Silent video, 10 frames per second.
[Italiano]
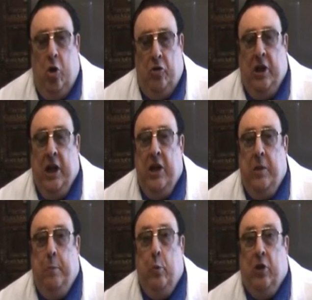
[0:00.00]
Direi di
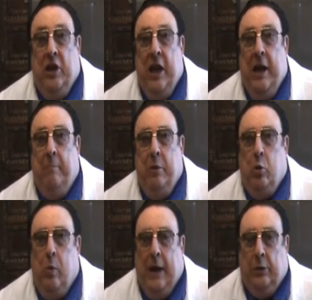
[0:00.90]
più chi è
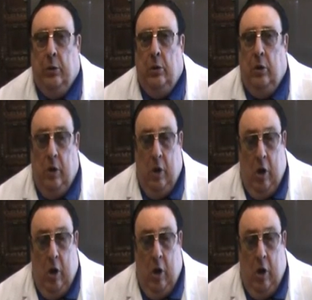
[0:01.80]
abituato a